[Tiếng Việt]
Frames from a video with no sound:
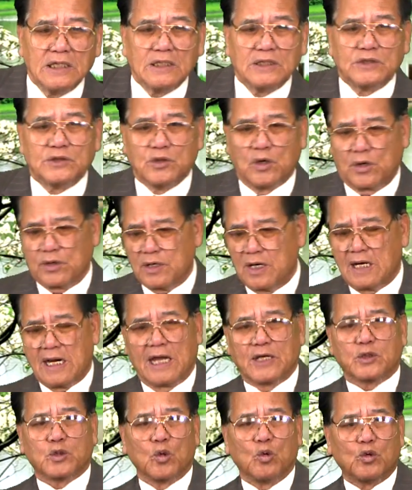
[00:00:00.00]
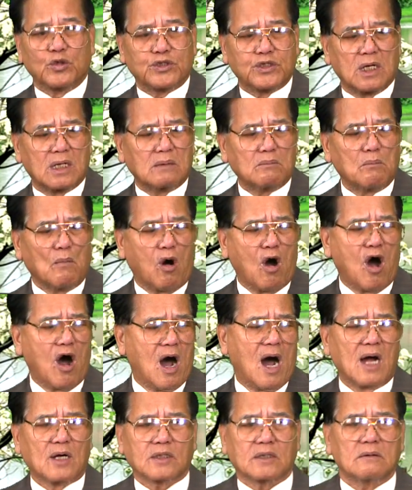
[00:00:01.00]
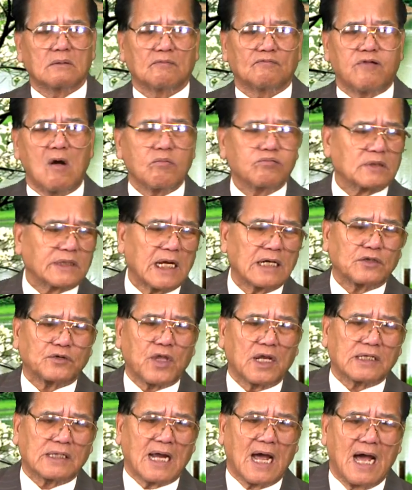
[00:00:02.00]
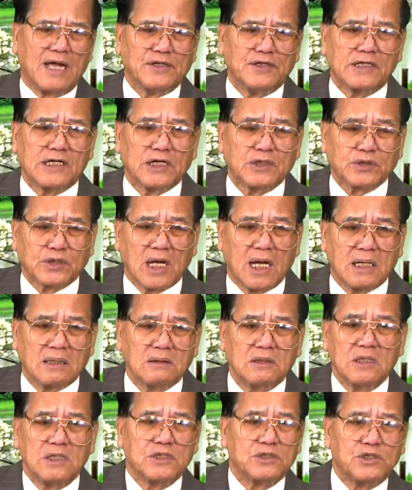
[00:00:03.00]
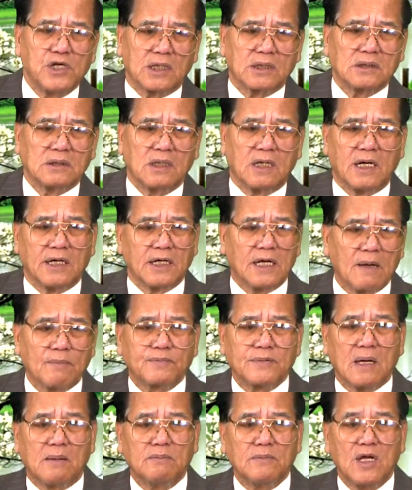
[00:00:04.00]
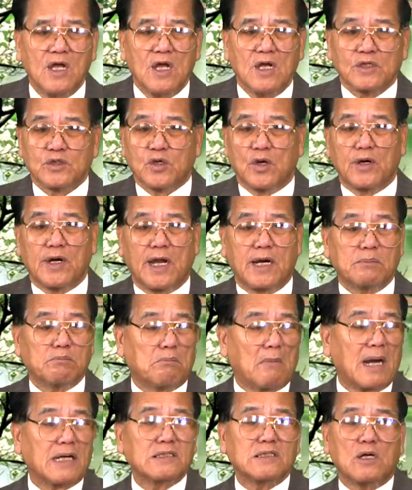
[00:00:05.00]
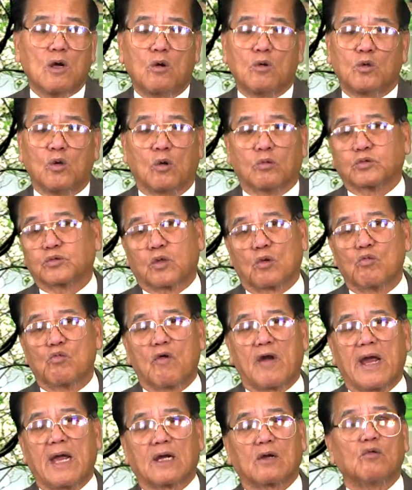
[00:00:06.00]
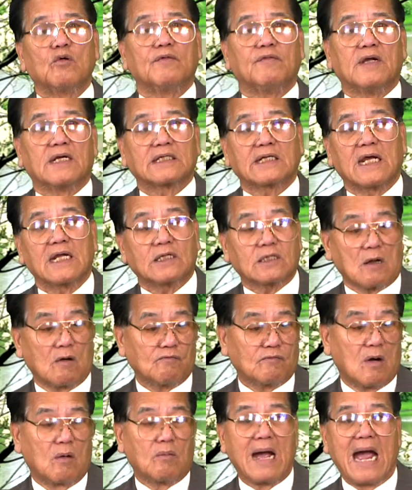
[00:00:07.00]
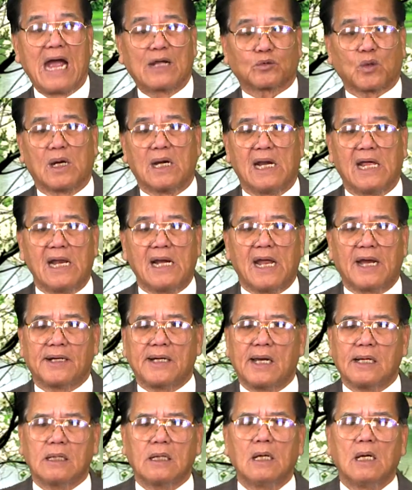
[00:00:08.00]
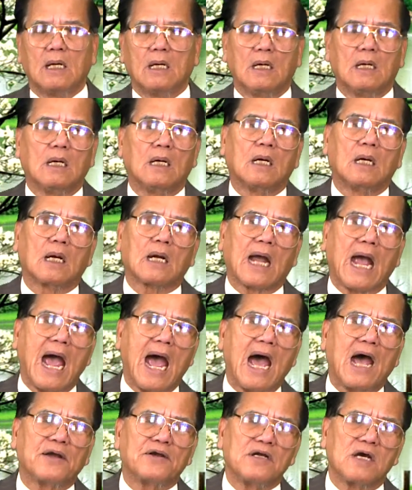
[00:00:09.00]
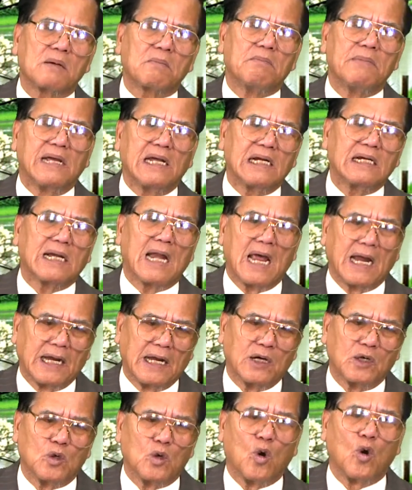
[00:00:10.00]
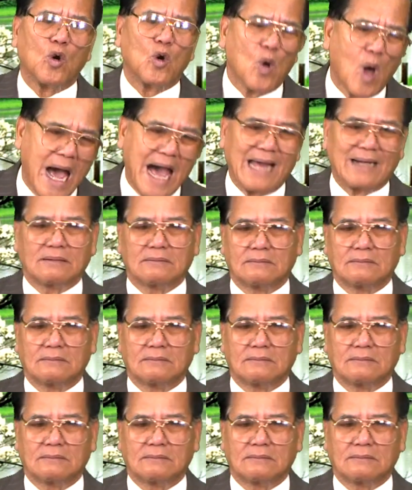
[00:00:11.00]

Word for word: Rồi nó lại chủ trương bỏ, phóng thích tất cả những cái tên giết người hiếp dâm. Cho nên bắn nhau lúng tung què. Quý vị thấy trong vòng 2 tuần lễ lại đây, cả nước Mỹ này nổi loạn.